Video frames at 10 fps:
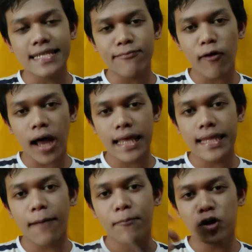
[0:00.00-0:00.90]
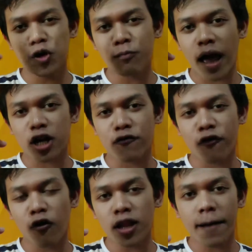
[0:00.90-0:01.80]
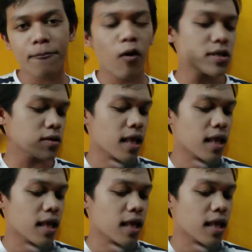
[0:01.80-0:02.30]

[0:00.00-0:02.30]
Kasi po kanina pure microphone lang po.